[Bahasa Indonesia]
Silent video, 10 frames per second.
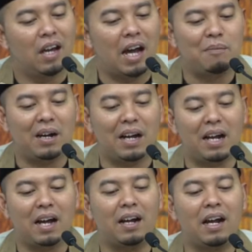Abang
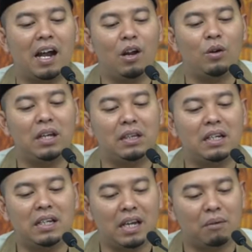kakak, kalau
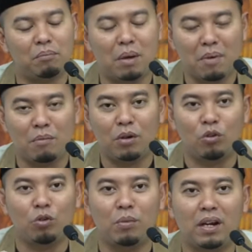kita niat memang
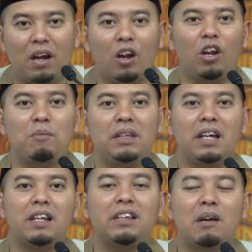berkurban, Allah
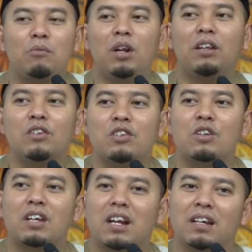mintanya tiap bulan atau
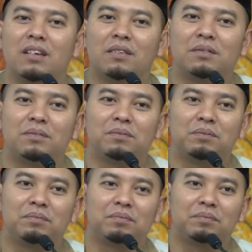setahun sekali?
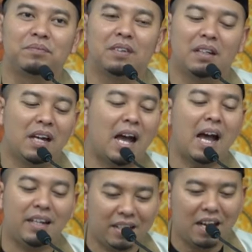
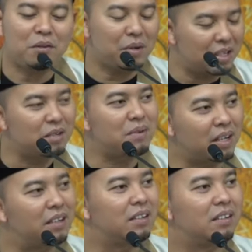Ada ndak duitnya
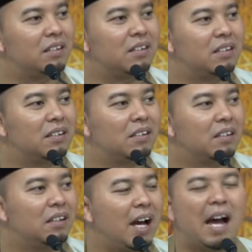sebenarnya?
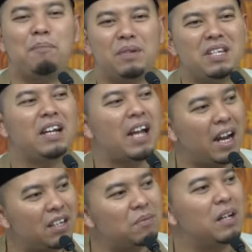Apa sih yang
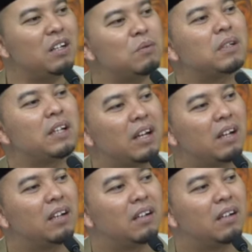ndak ada sebenarnya coba tanya?